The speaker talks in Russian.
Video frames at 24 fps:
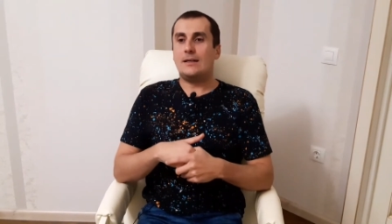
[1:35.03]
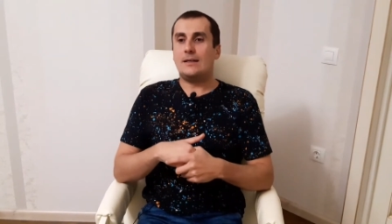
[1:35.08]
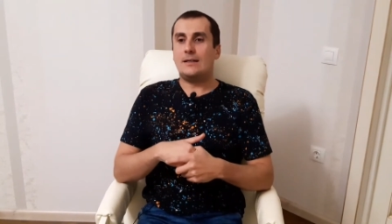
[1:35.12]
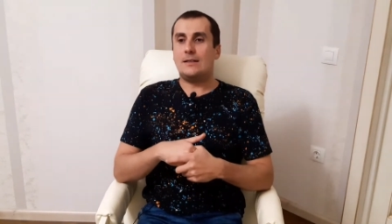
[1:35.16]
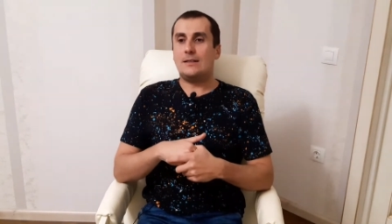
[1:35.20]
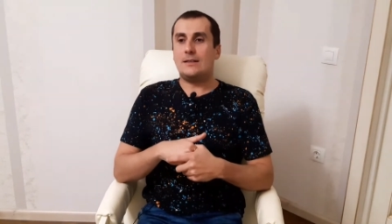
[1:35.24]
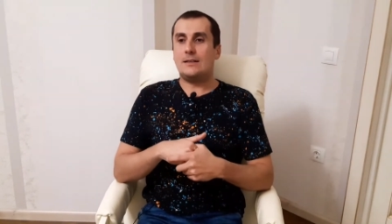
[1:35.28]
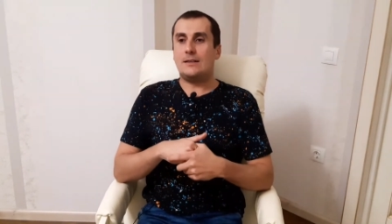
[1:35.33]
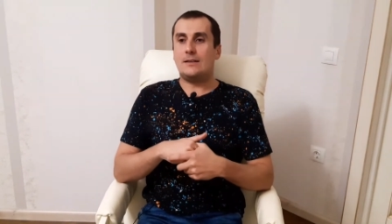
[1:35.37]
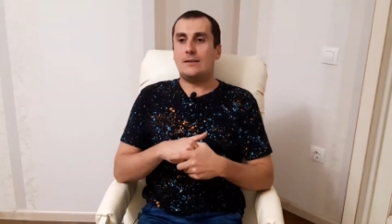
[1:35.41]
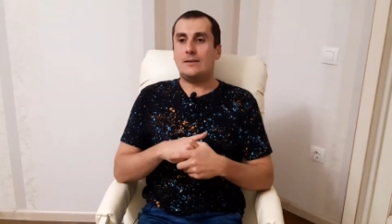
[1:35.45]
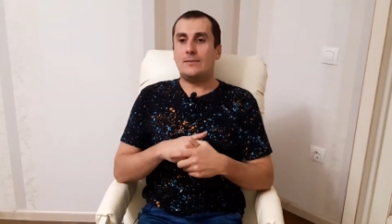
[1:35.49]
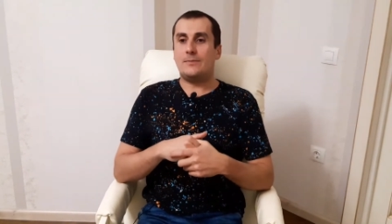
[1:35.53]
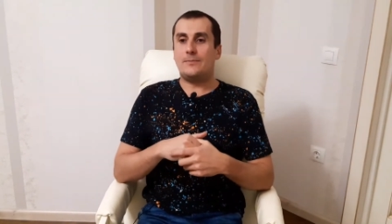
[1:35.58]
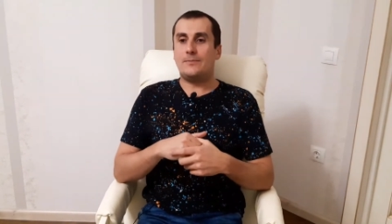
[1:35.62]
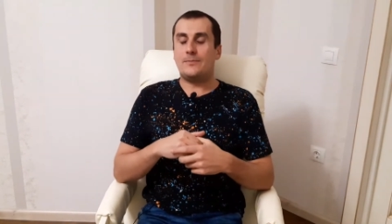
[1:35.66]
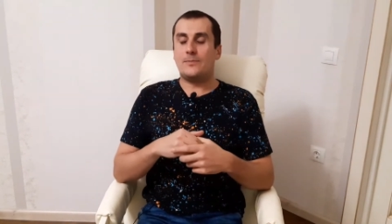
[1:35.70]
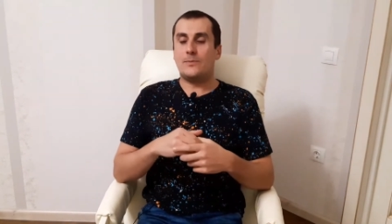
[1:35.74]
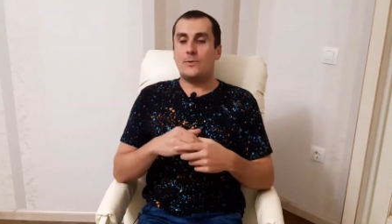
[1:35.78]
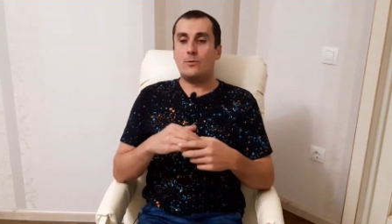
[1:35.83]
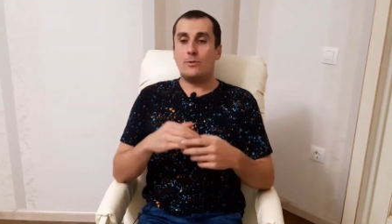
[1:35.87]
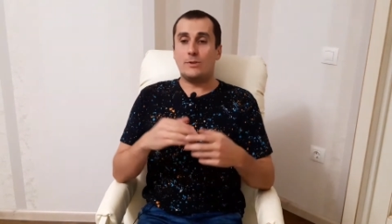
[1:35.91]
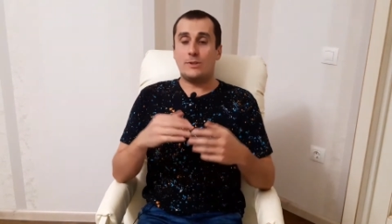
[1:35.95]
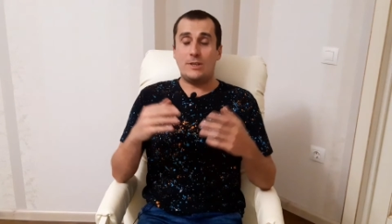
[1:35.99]
Э,
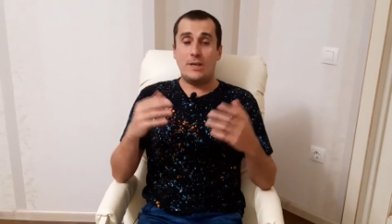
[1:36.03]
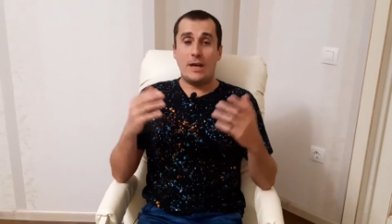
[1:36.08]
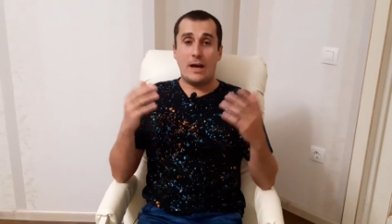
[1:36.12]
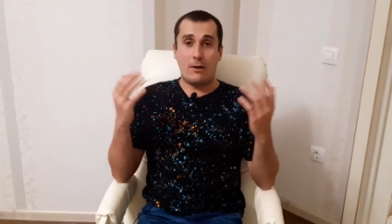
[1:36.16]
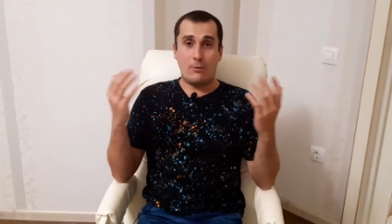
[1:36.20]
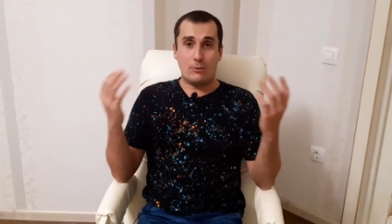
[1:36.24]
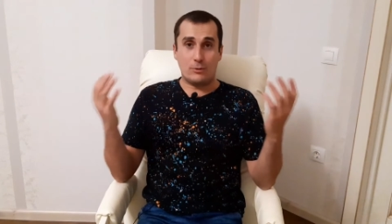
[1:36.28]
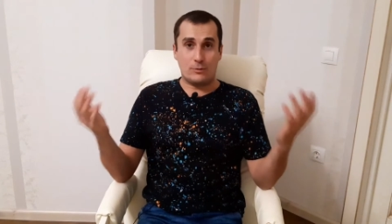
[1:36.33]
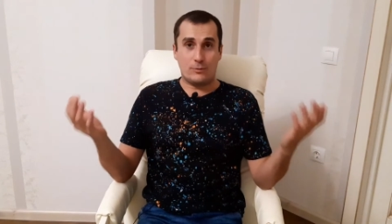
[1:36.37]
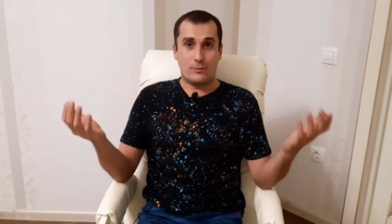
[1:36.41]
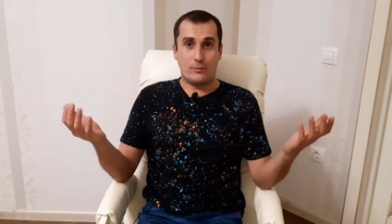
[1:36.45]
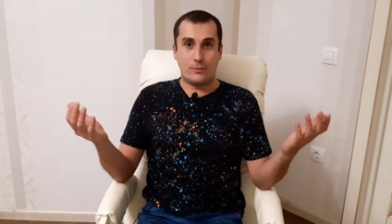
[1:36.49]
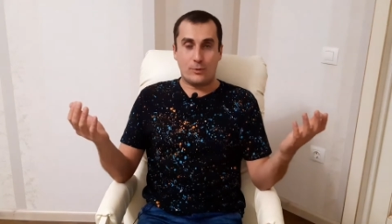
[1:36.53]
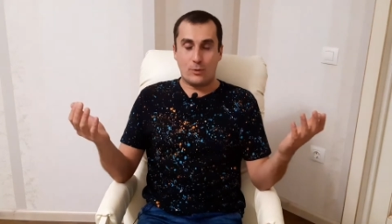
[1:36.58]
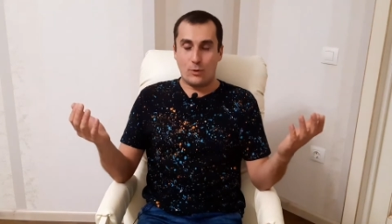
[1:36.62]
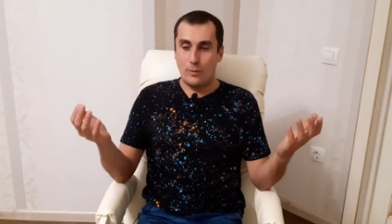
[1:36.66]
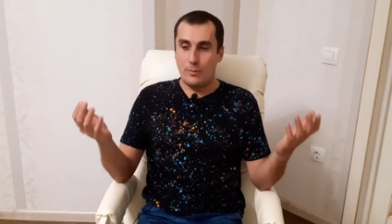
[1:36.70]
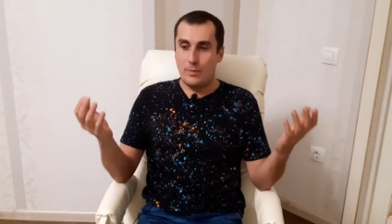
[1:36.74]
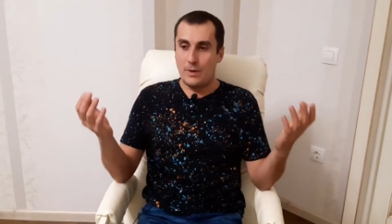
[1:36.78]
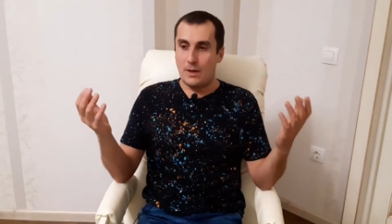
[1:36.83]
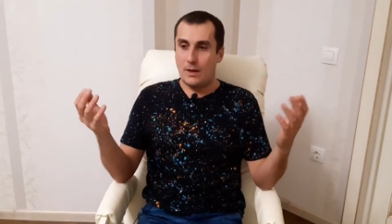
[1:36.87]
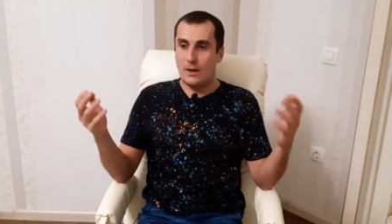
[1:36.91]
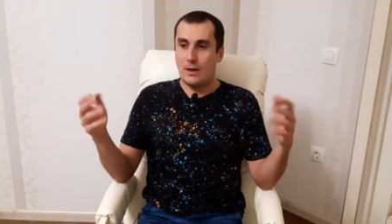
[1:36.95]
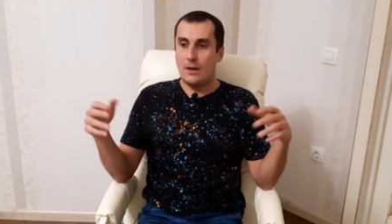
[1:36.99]
ну вот я вот в
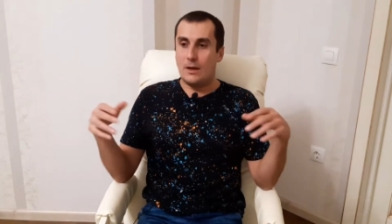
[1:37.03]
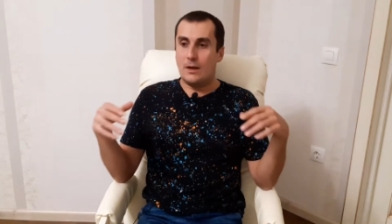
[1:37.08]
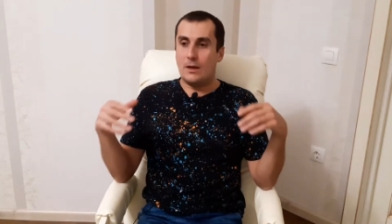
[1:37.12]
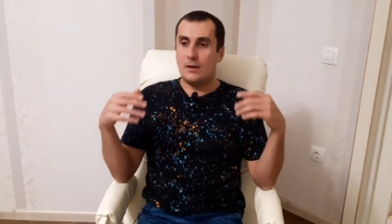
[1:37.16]
робе,